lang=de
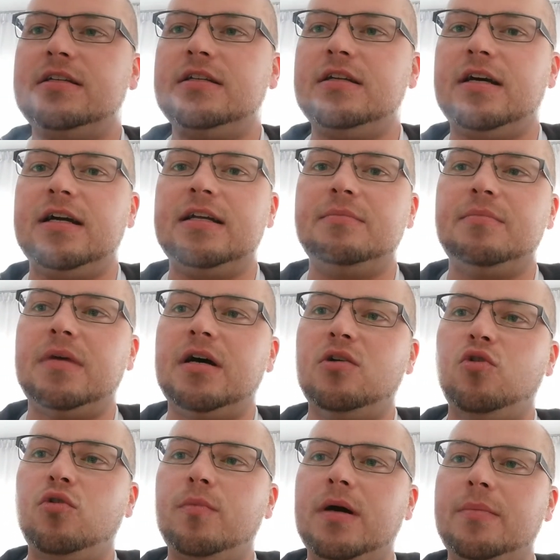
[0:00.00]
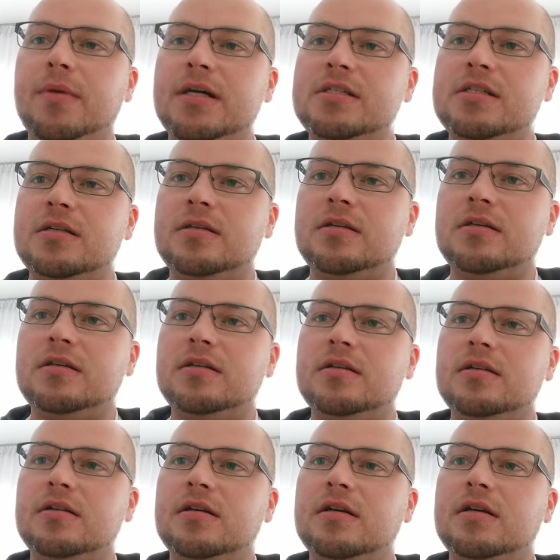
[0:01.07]
in einem Aromameiser äh,
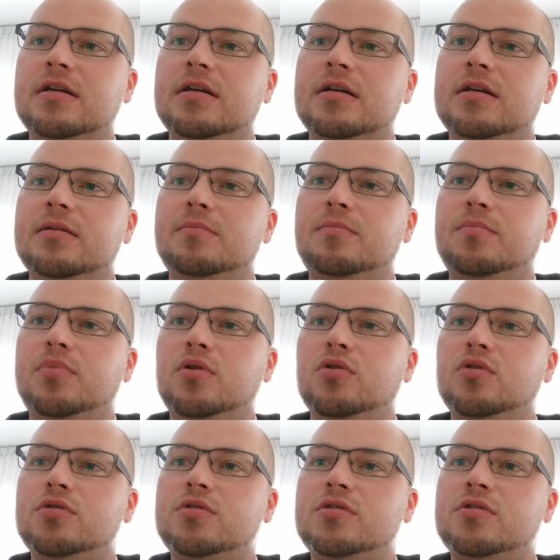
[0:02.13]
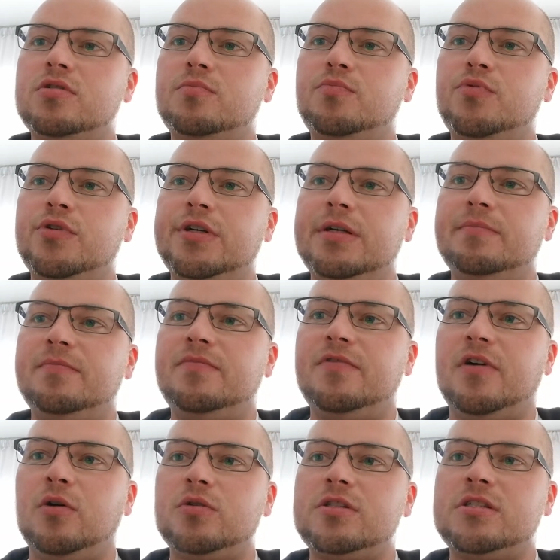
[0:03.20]
Plus Supreme
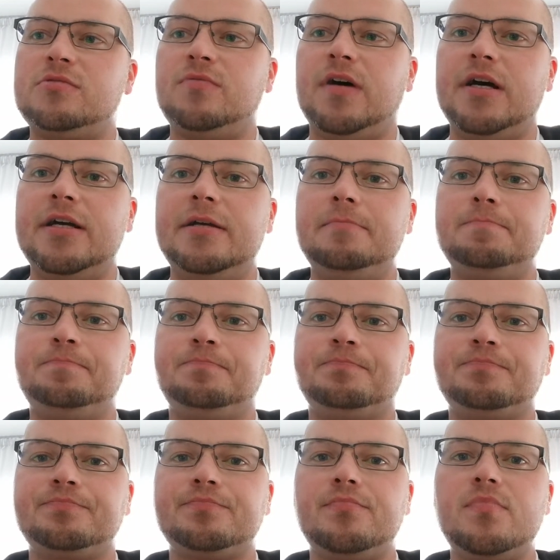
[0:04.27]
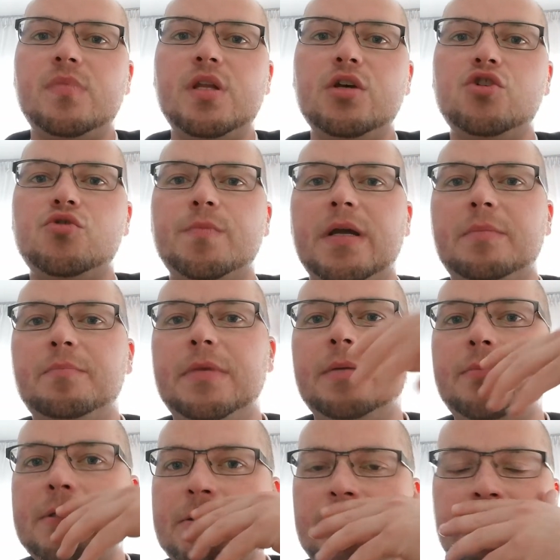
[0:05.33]
V2. Schmeckt mir
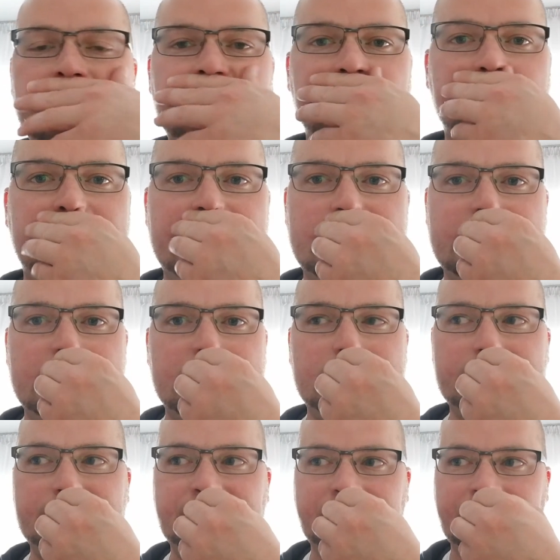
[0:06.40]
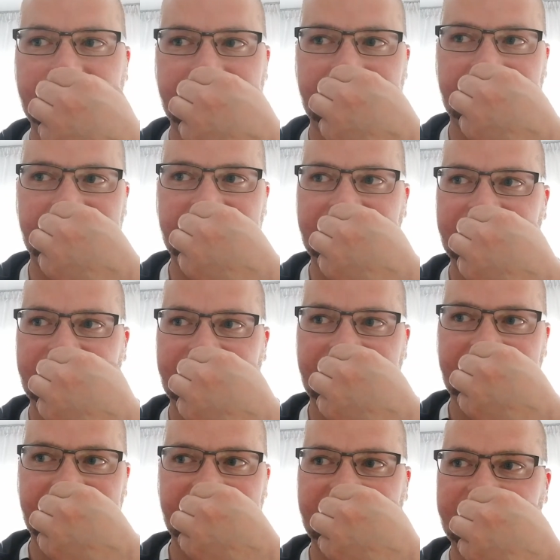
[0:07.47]
persönlich am besten.
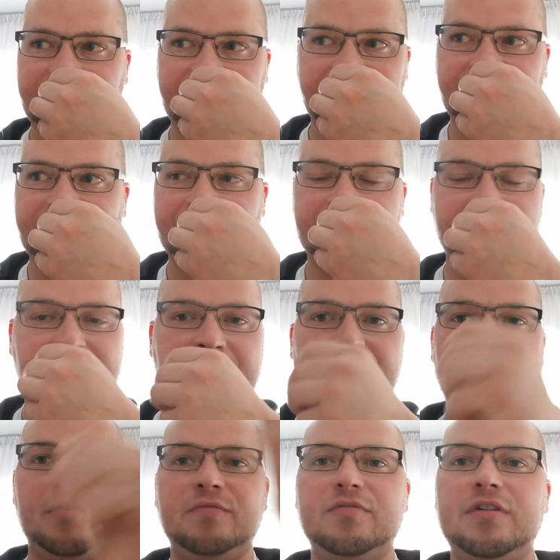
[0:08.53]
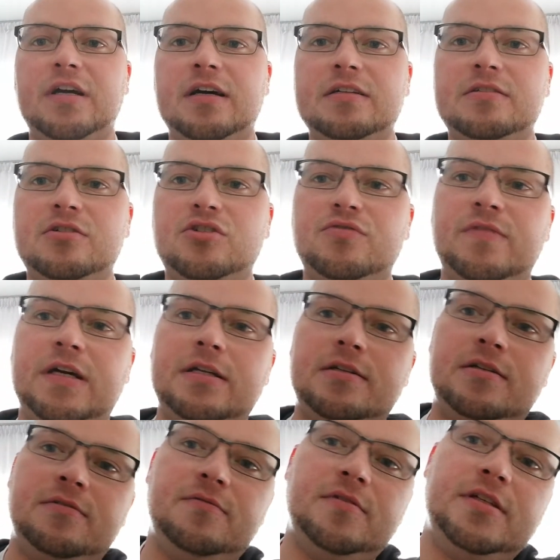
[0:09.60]
Hm, bei 85 Watt,
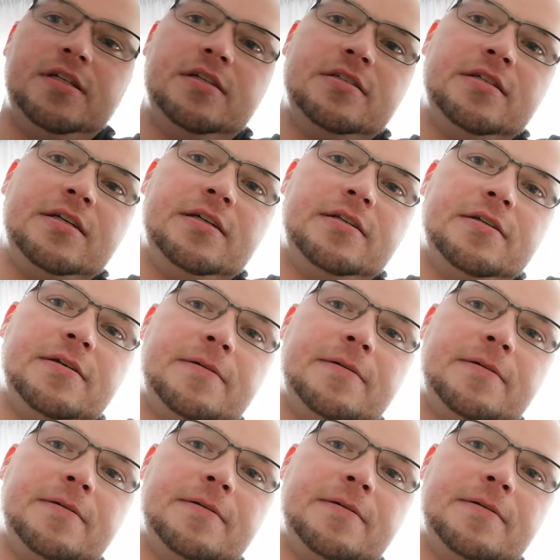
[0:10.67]
wie ihr seht.